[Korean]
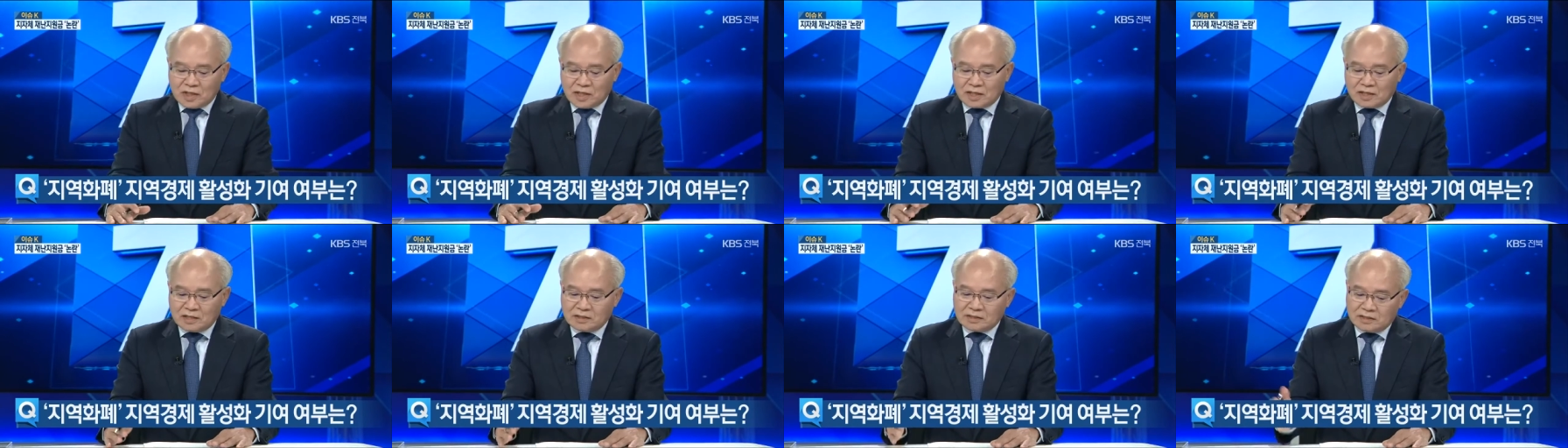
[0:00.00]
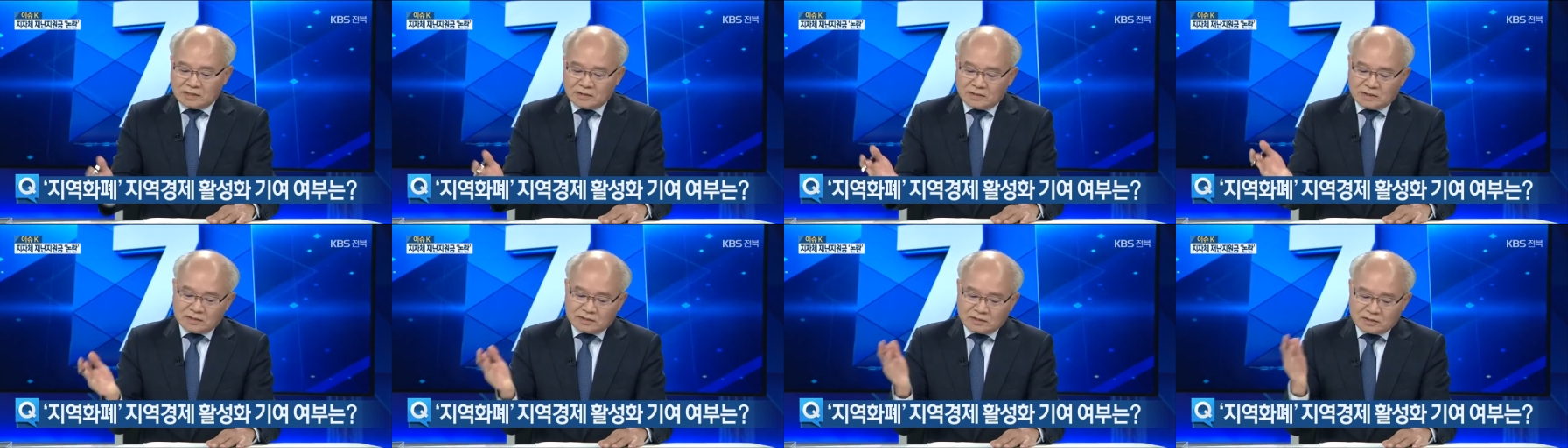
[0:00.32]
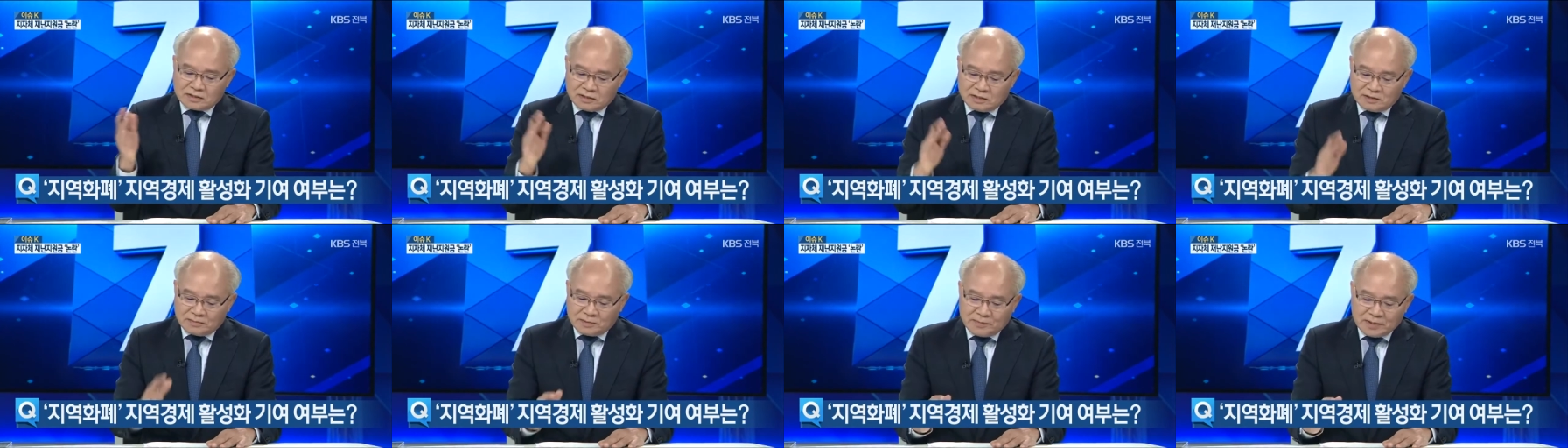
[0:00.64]
아까 이제
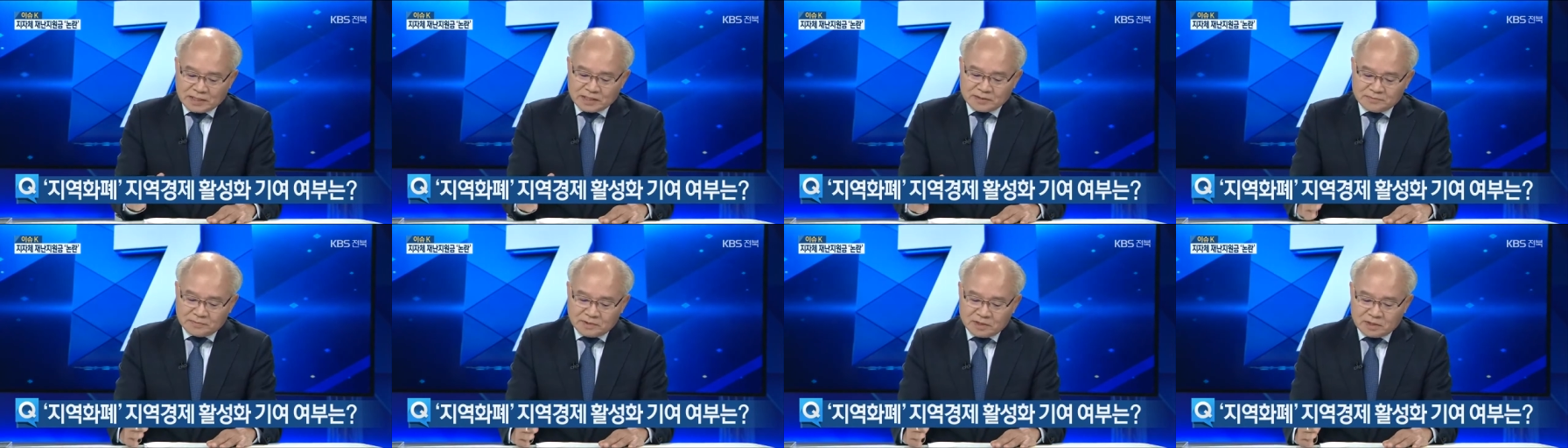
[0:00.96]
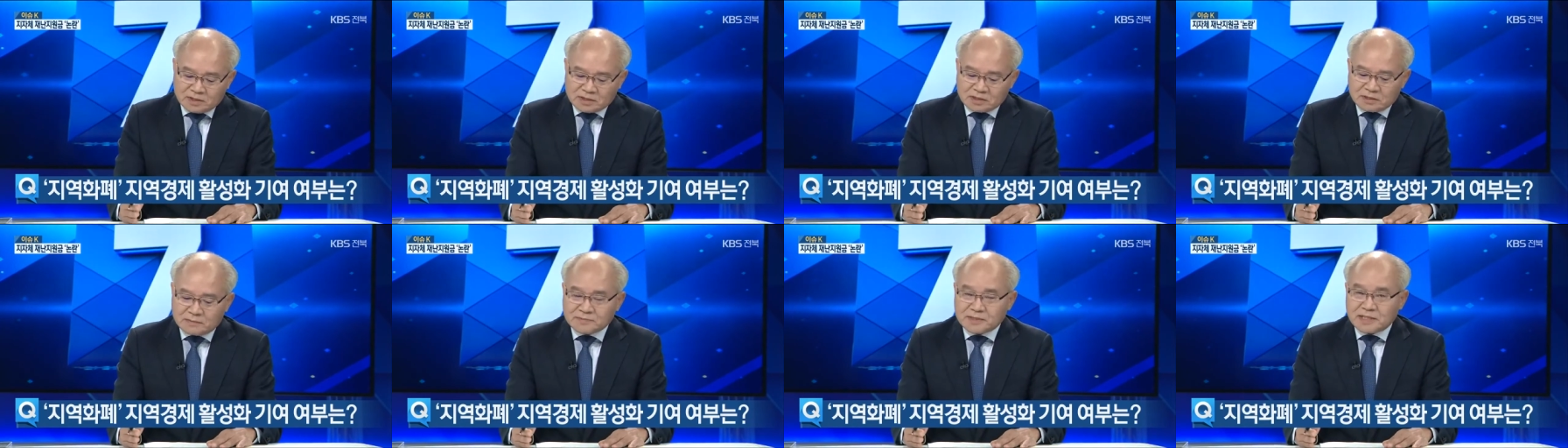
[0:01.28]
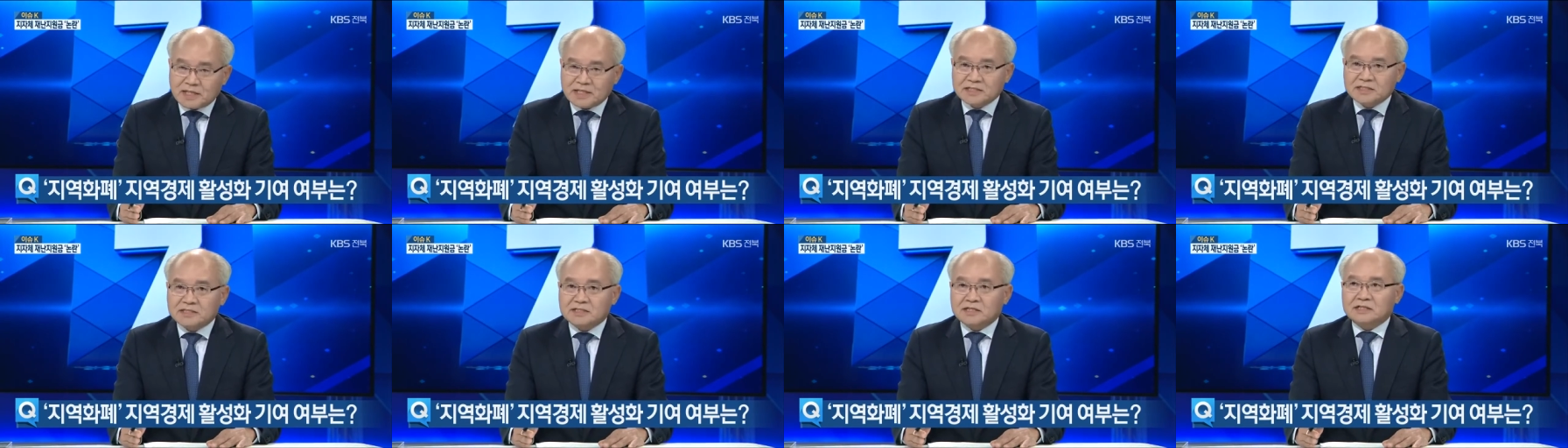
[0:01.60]
처음에 말씀드린 것처럼
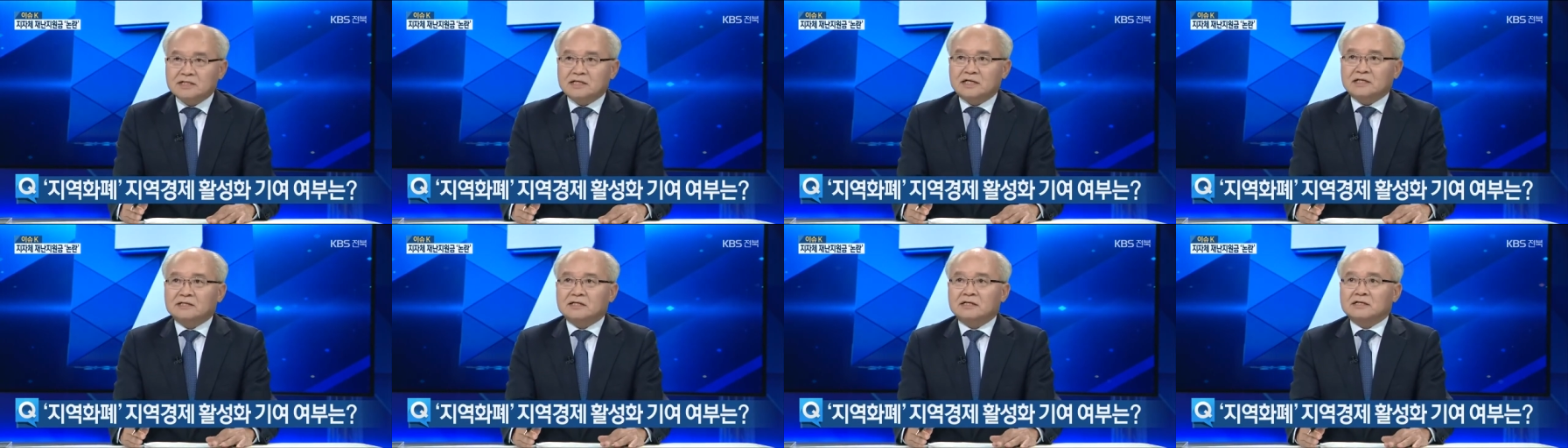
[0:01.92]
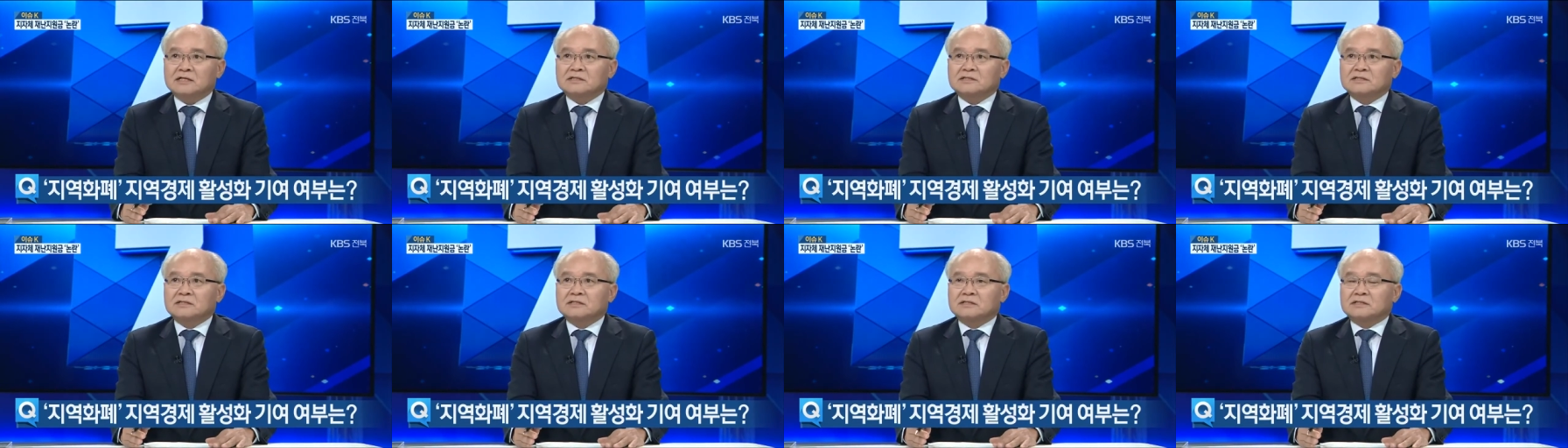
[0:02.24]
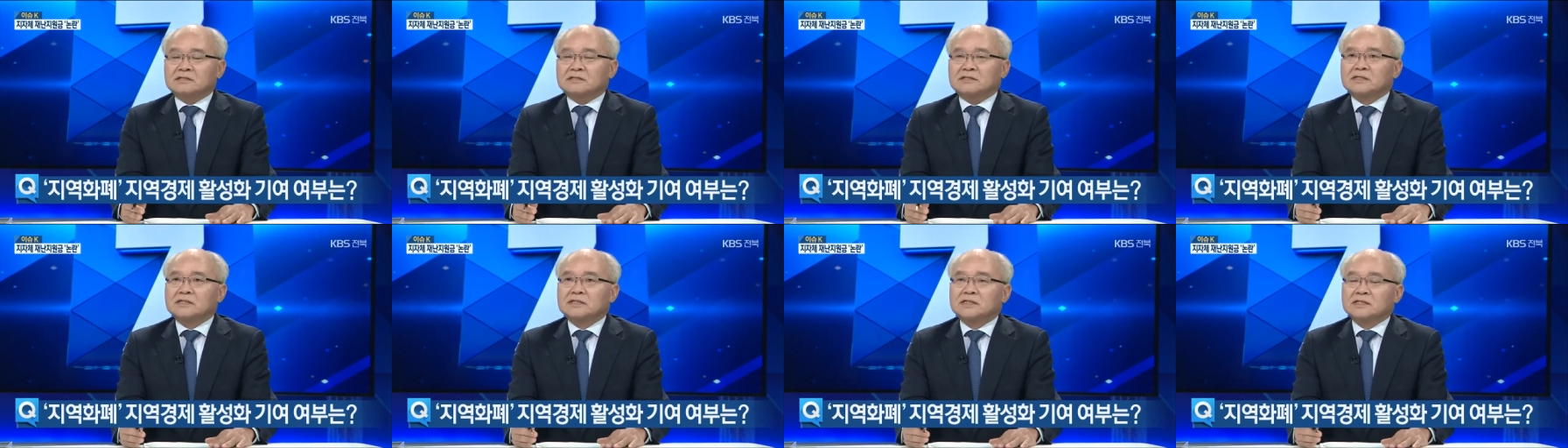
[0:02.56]
상식적이 않다는 것은